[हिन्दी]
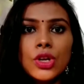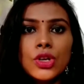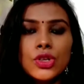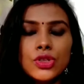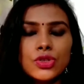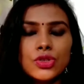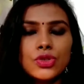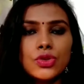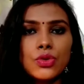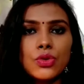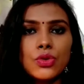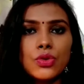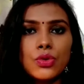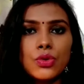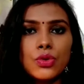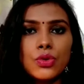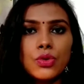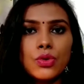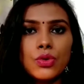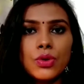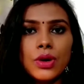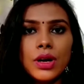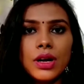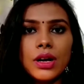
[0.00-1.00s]
सो
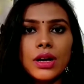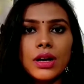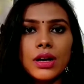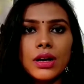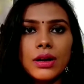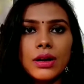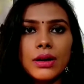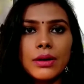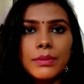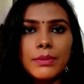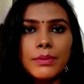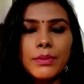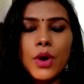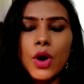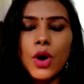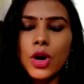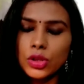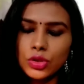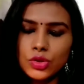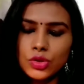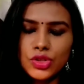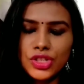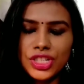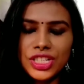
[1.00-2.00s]
so, uh,
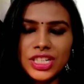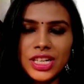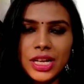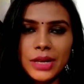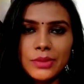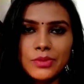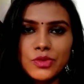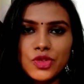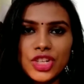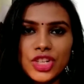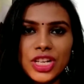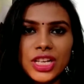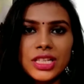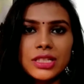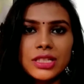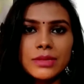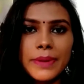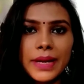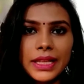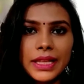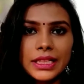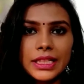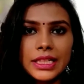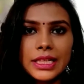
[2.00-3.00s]
बहुत खुशी है मुझे इस
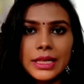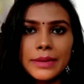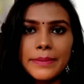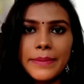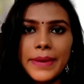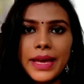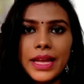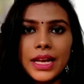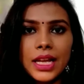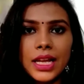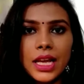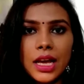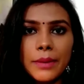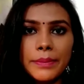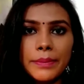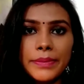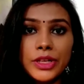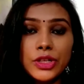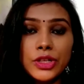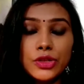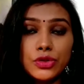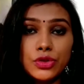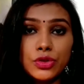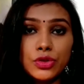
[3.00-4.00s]
बात की कि मैंने अपने
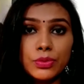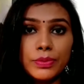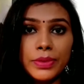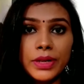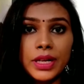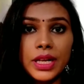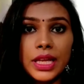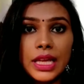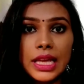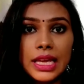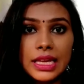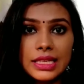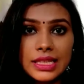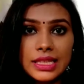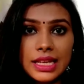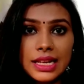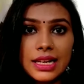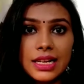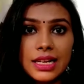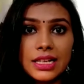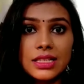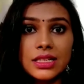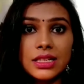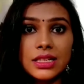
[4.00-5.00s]
यूट्यूब पर एक साल
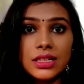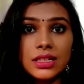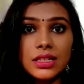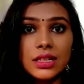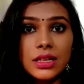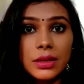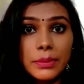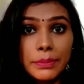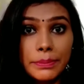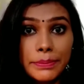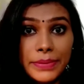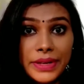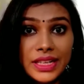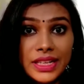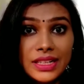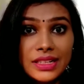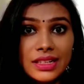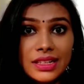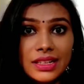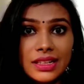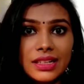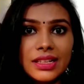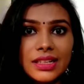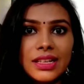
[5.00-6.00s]
का जर्नी कंप्लीट
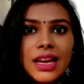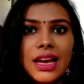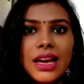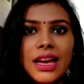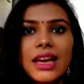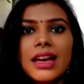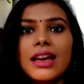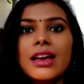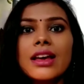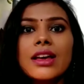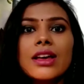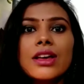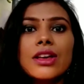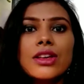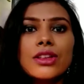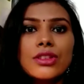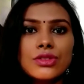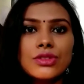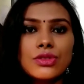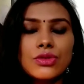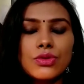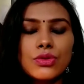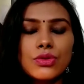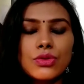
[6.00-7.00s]
कर लिया है
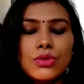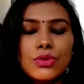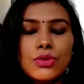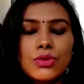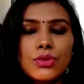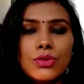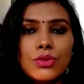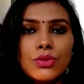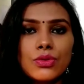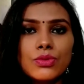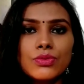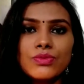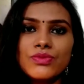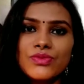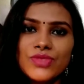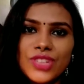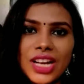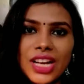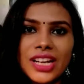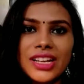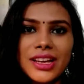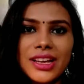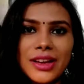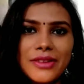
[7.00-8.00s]
सो so,
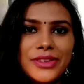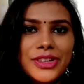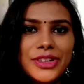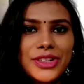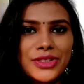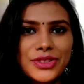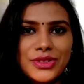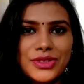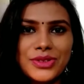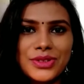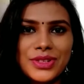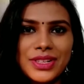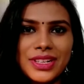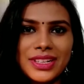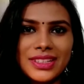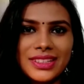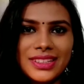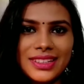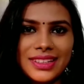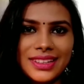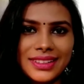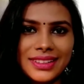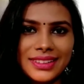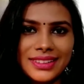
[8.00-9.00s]
चलिए अब वीडियो शुरू
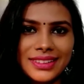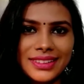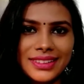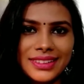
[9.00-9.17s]
करते हैं